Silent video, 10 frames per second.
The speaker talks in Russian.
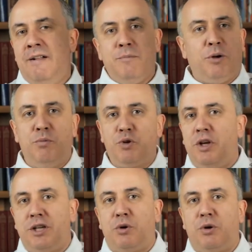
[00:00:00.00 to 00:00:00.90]
потому что
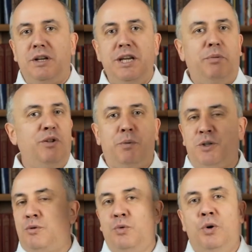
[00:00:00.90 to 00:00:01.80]
я 40 дней был в
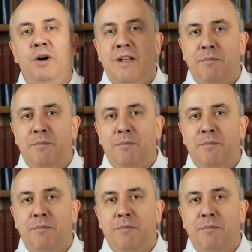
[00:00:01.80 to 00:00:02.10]
посту,